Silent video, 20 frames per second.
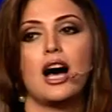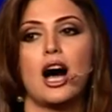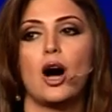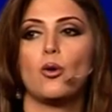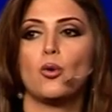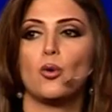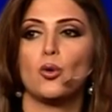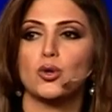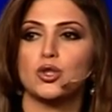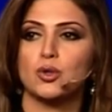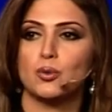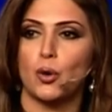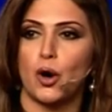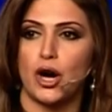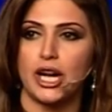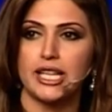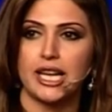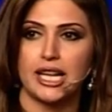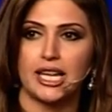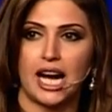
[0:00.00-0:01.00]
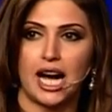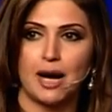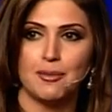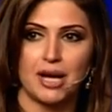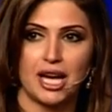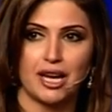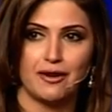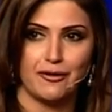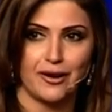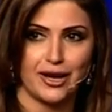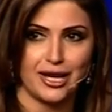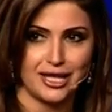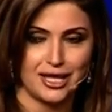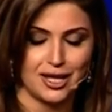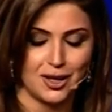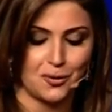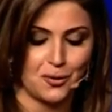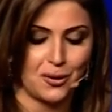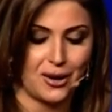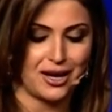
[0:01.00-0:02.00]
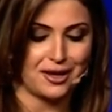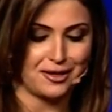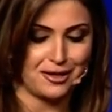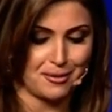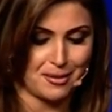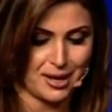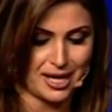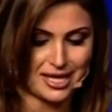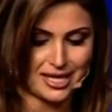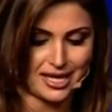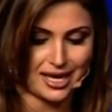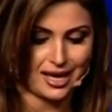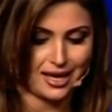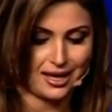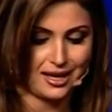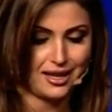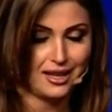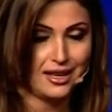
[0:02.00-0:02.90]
أو أسبوعية لعام 2008